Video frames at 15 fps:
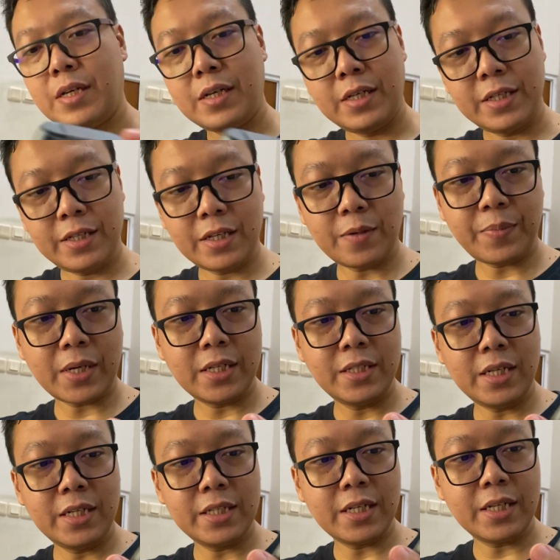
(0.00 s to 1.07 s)
Isinya apa
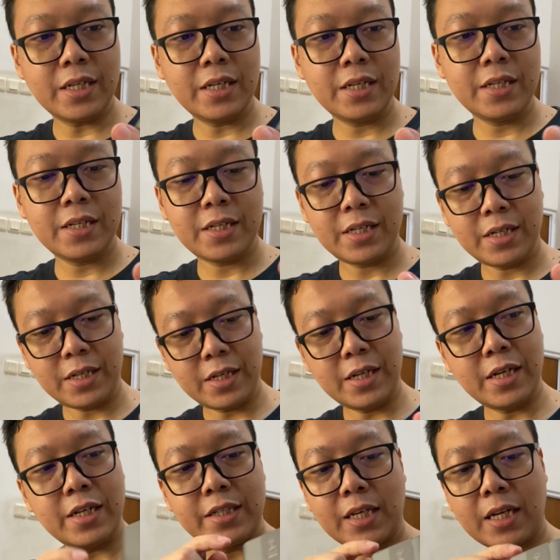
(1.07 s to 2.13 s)
aja di sini?
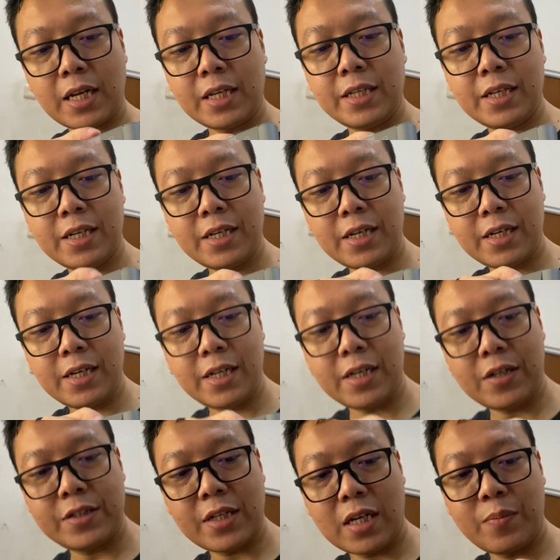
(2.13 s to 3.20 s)
Ini ada caranya, ada
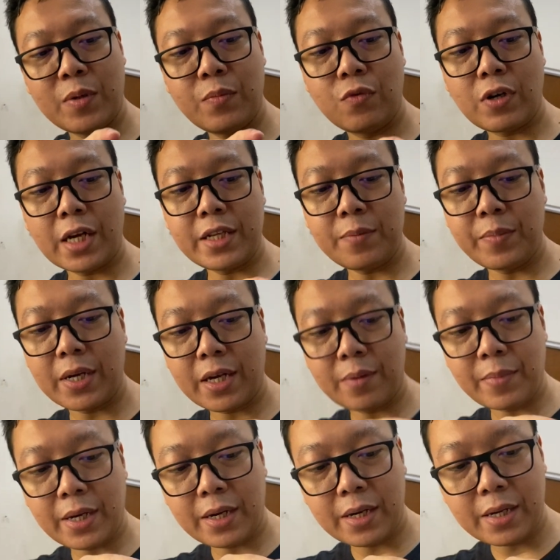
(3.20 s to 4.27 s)
cara membukanya
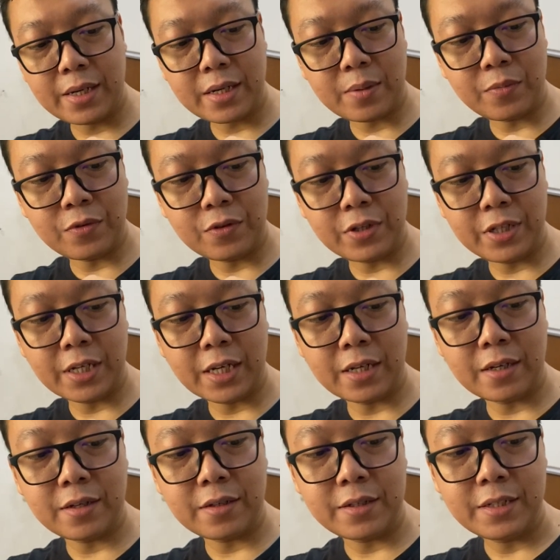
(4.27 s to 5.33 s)
bagaimana,
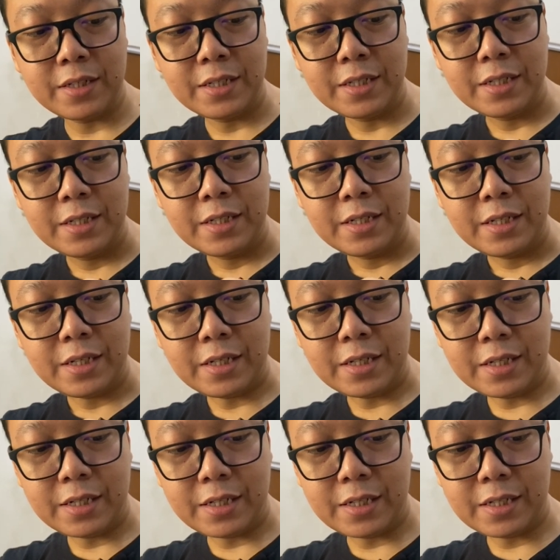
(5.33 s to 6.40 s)
kemudian
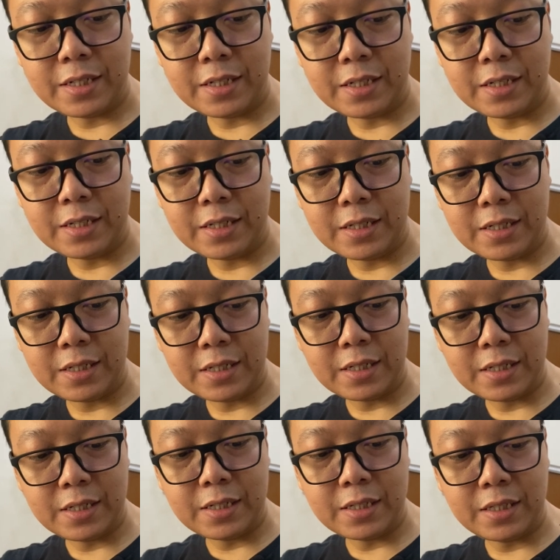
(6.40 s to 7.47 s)

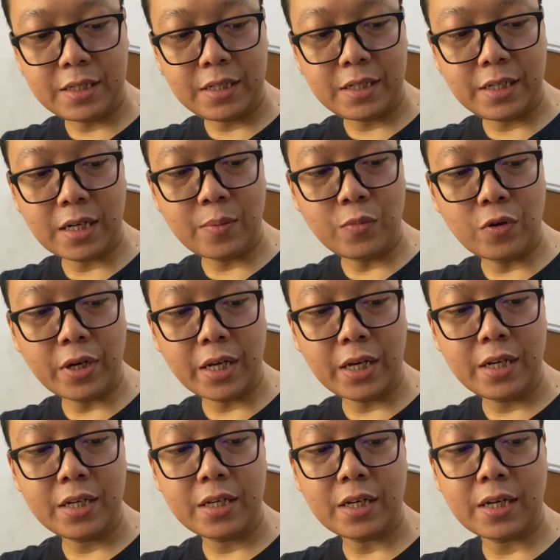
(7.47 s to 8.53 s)
eh, tidak
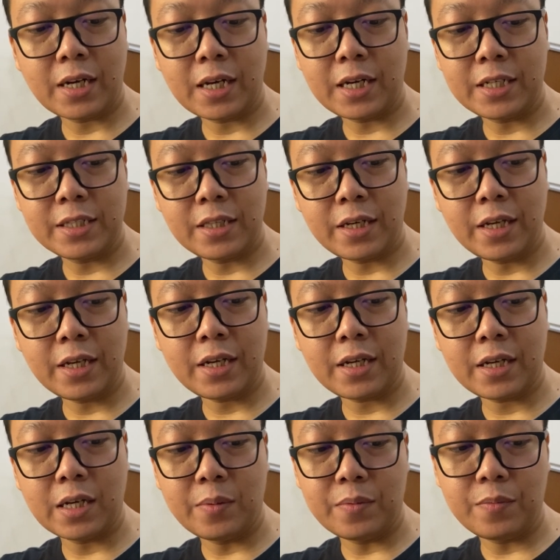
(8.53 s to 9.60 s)
boleh kena listrik,
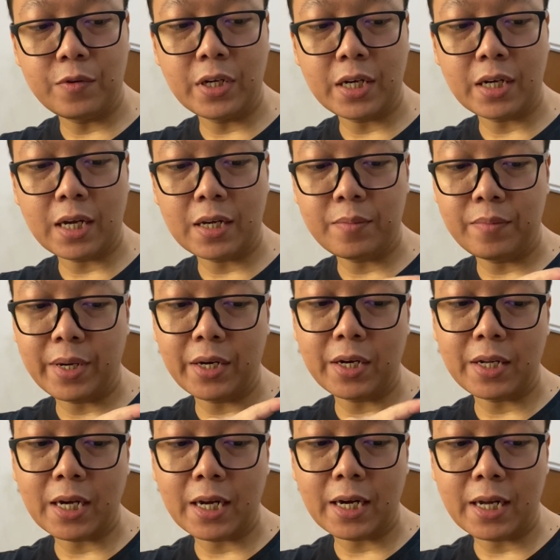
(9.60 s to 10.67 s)
tidak boleh eh, main
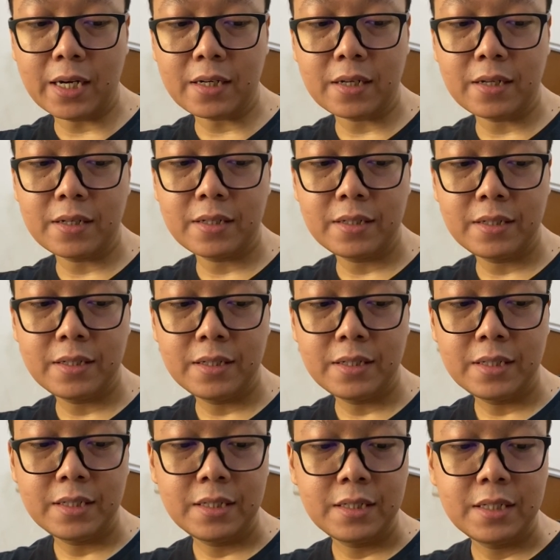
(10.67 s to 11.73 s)
anak-anak
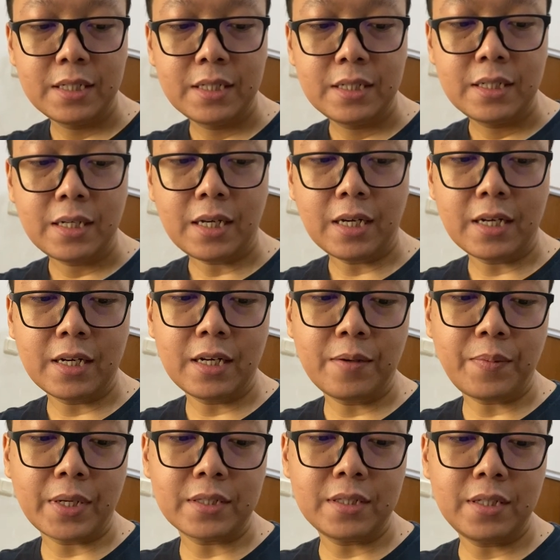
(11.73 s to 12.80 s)
karena
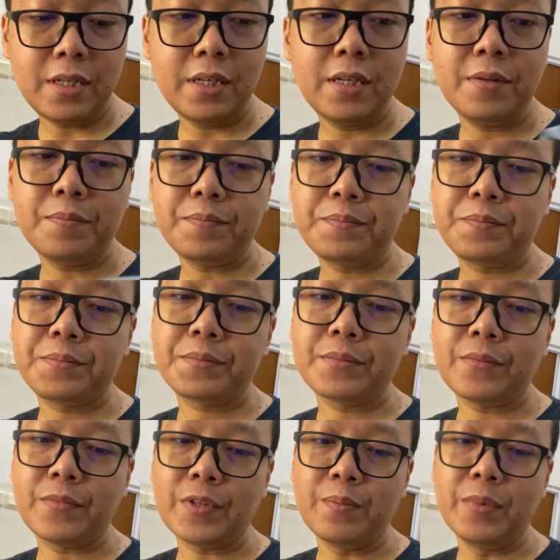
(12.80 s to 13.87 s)
pasti
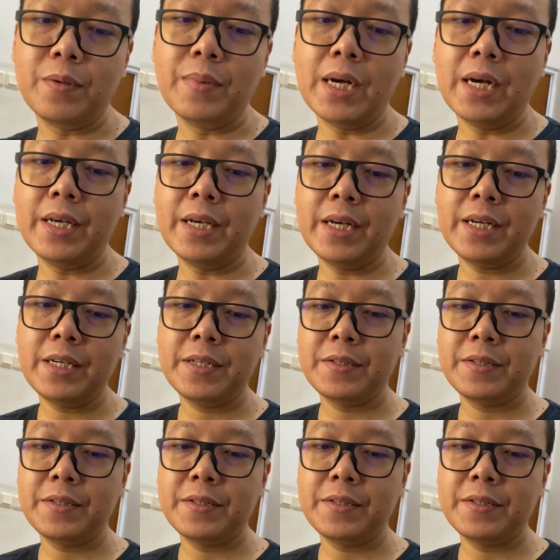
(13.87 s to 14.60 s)
berbahaya.